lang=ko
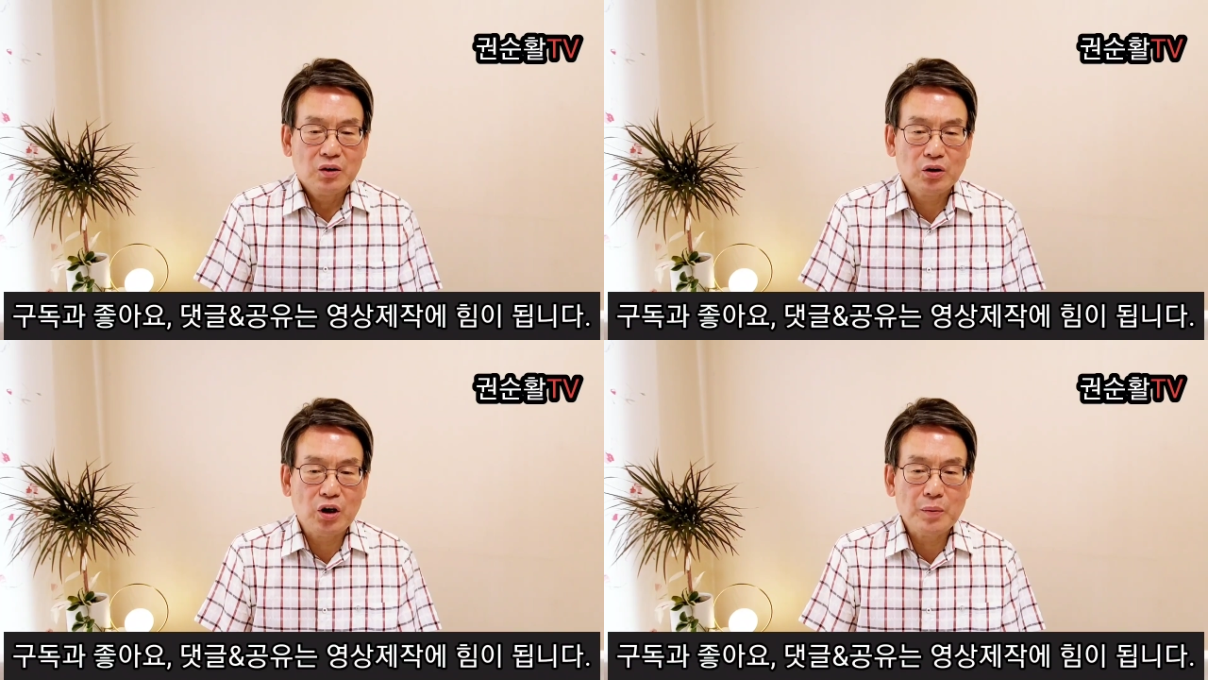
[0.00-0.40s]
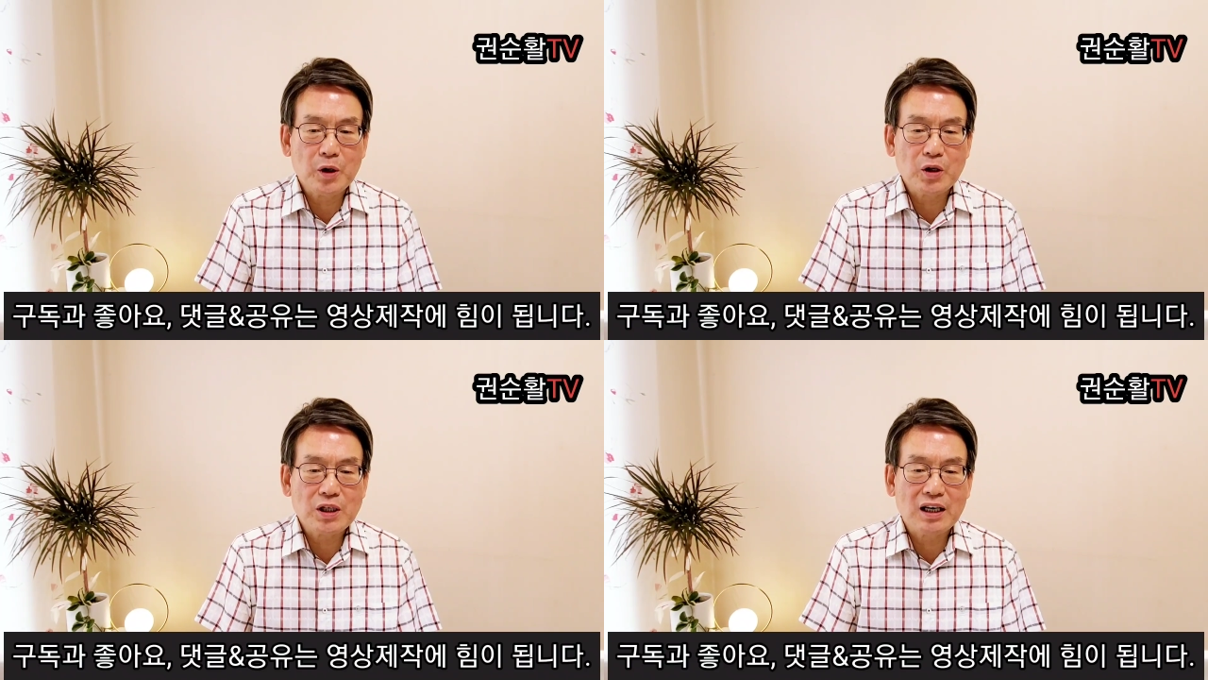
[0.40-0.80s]
도태우
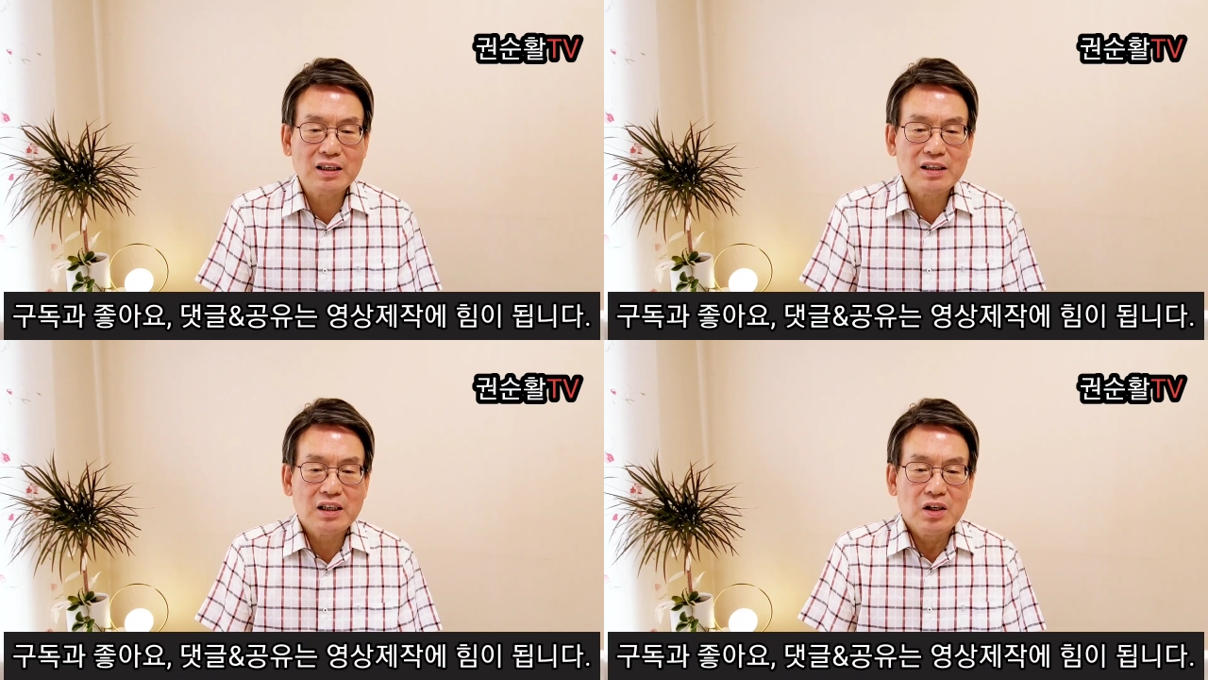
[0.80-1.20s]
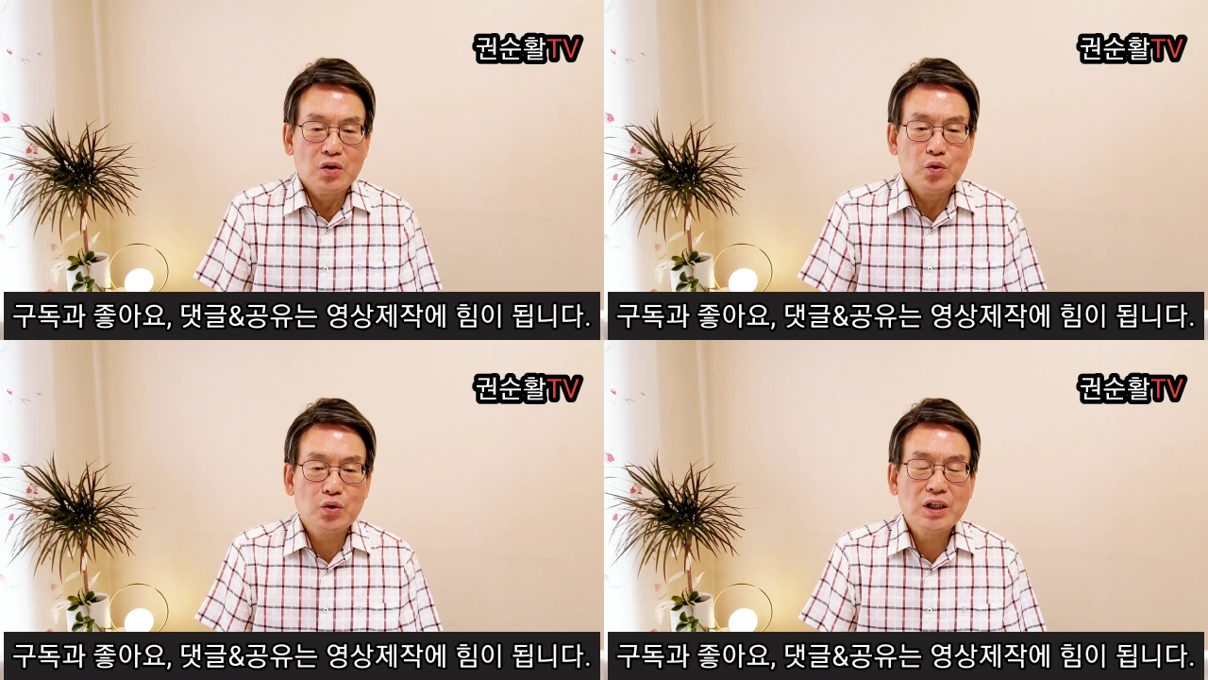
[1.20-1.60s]
변호사는
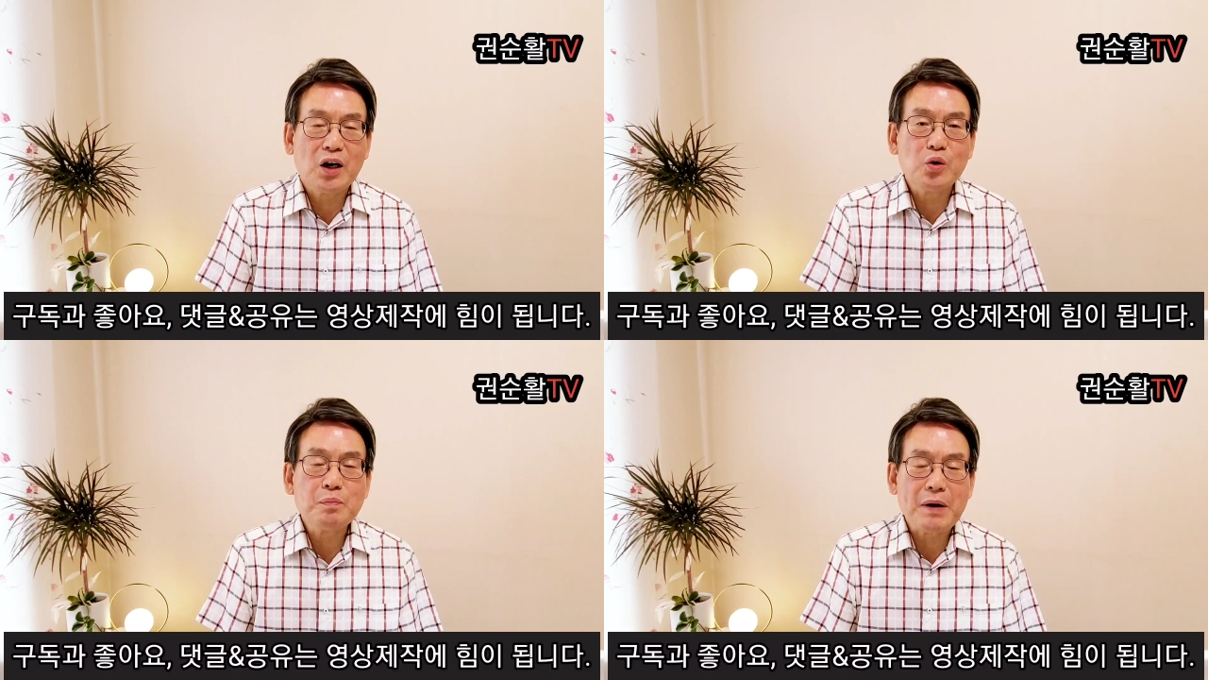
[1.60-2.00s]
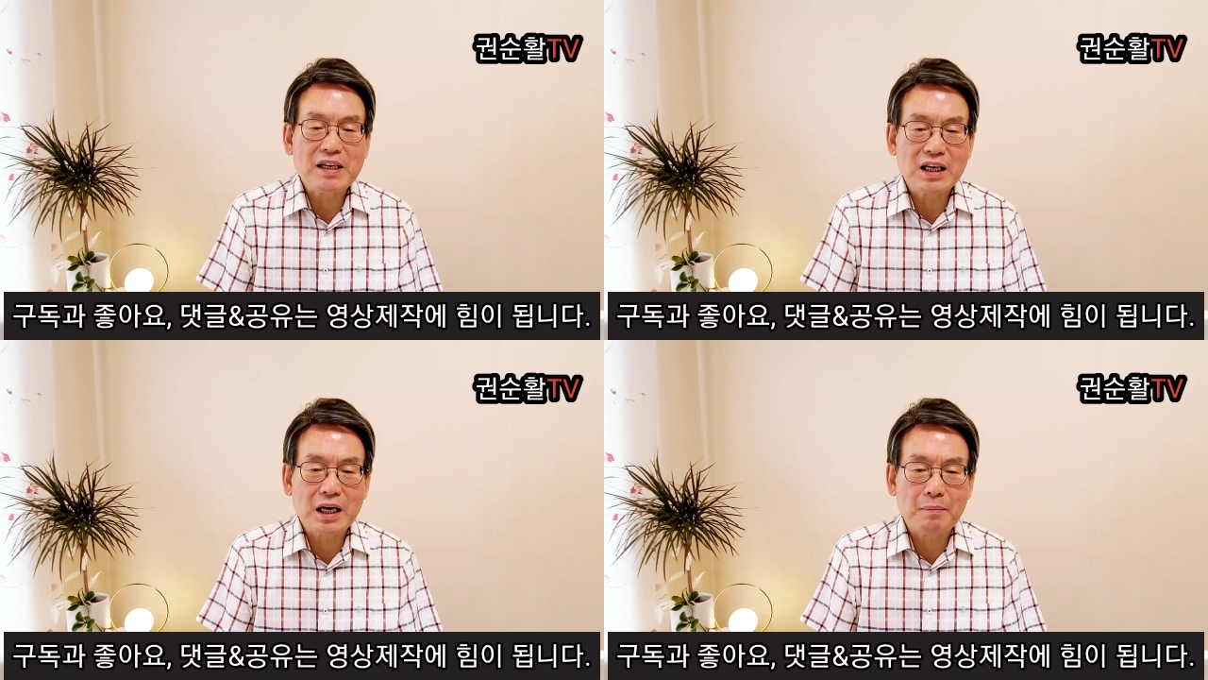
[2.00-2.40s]
유창훈
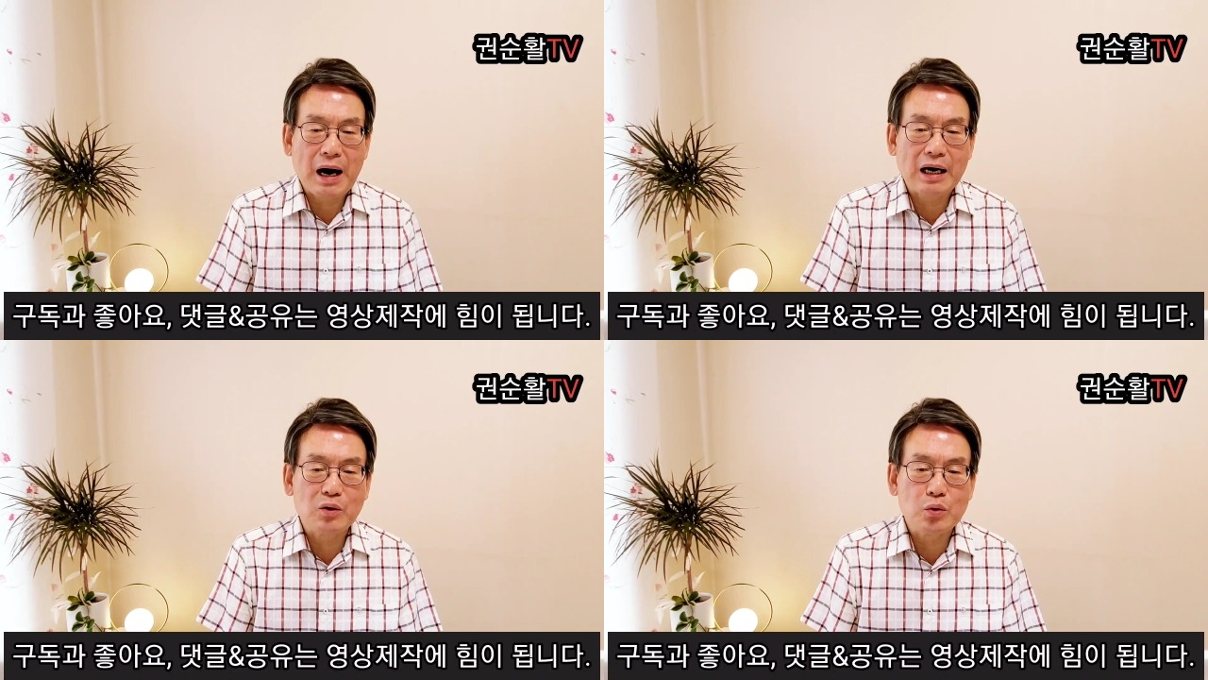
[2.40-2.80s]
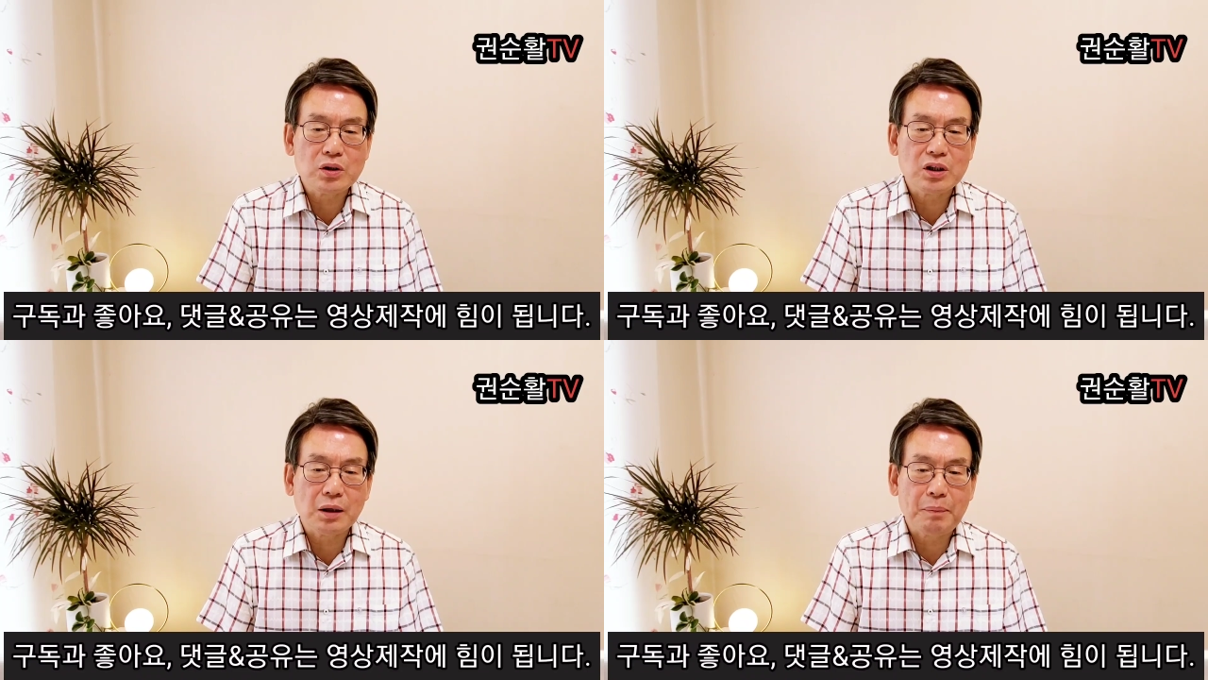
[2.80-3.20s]
판사의
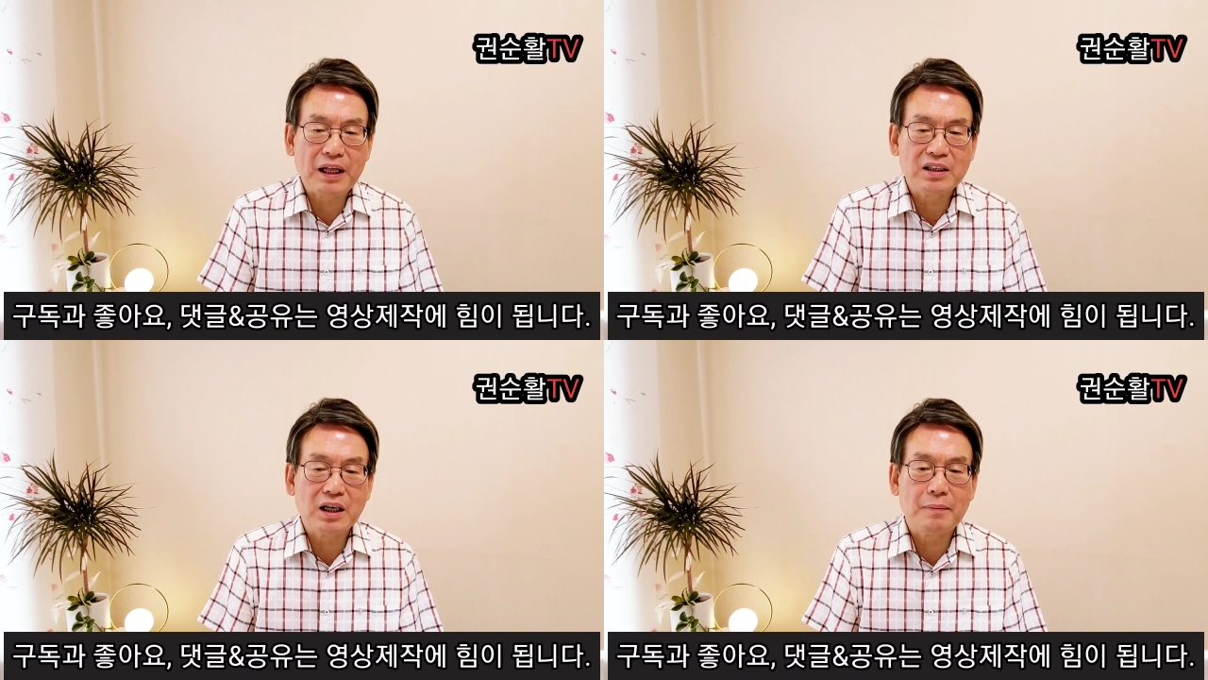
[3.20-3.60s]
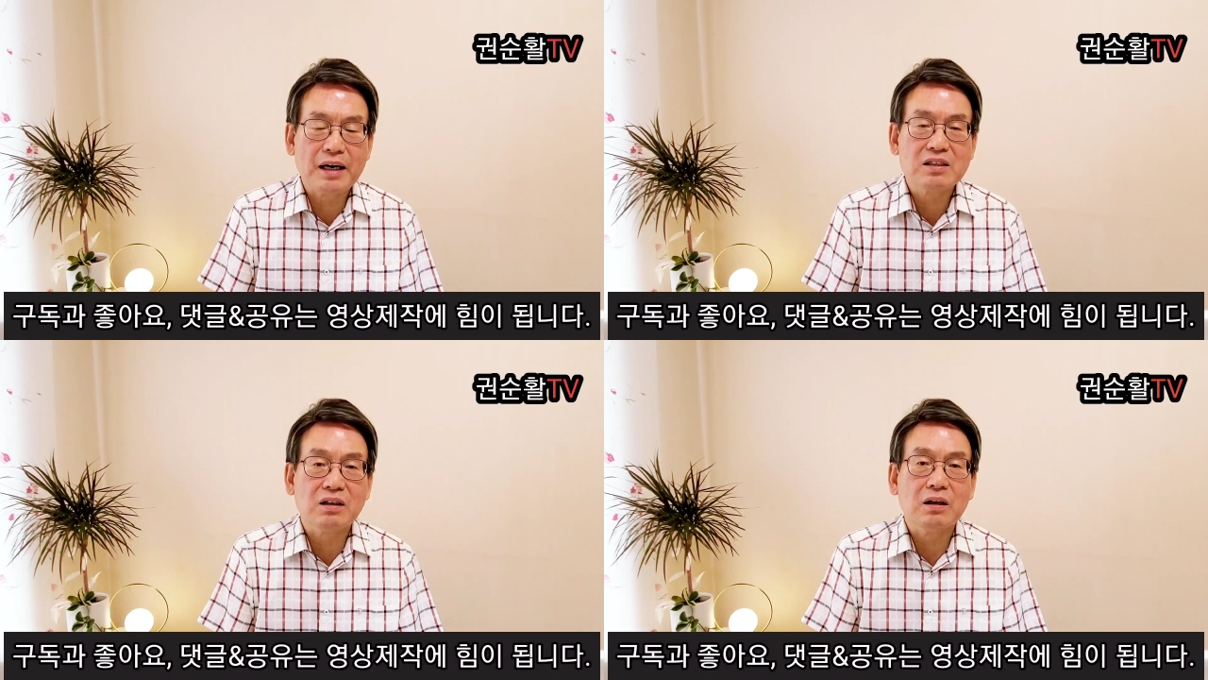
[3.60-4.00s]
망국적 판결에
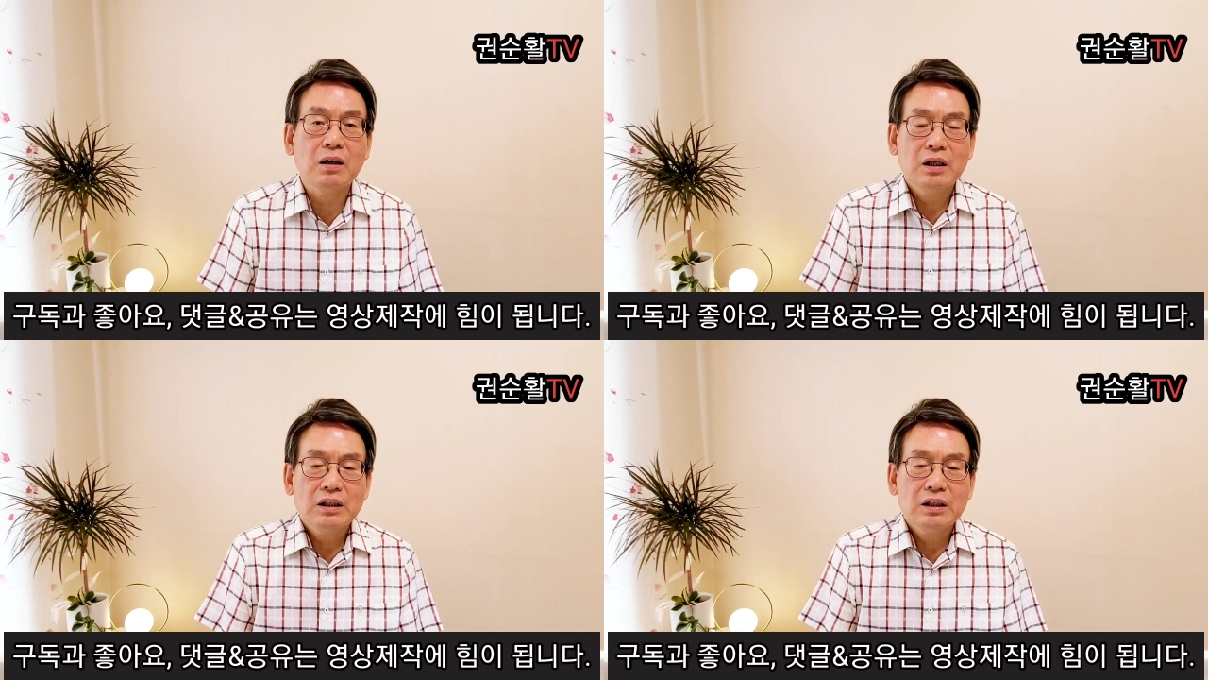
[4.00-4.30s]
맞서